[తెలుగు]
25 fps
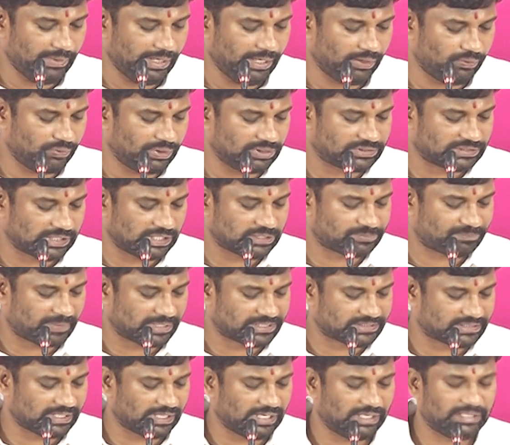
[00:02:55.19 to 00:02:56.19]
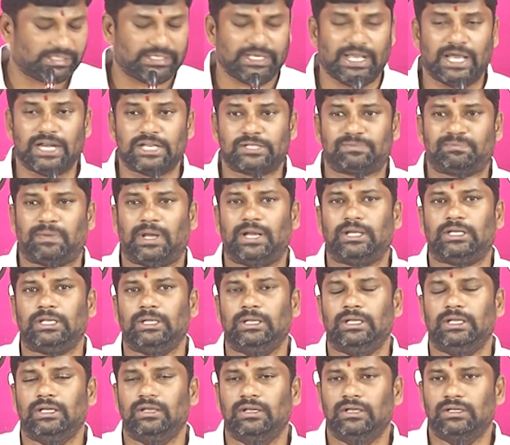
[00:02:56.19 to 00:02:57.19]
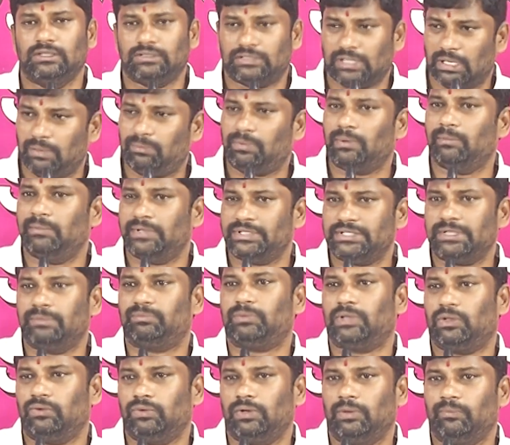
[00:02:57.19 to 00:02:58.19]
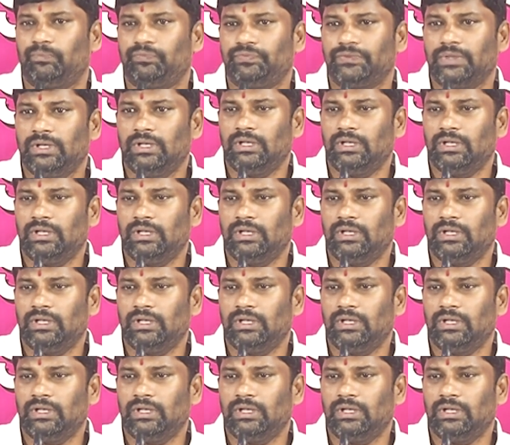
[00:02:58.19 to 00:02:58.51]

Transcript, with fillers: మేము కూడా చాలా స్పష్టంగా టీఆర్ఎస్ పార్టీ తరఫున మేము చెప్తా ఉన్నాం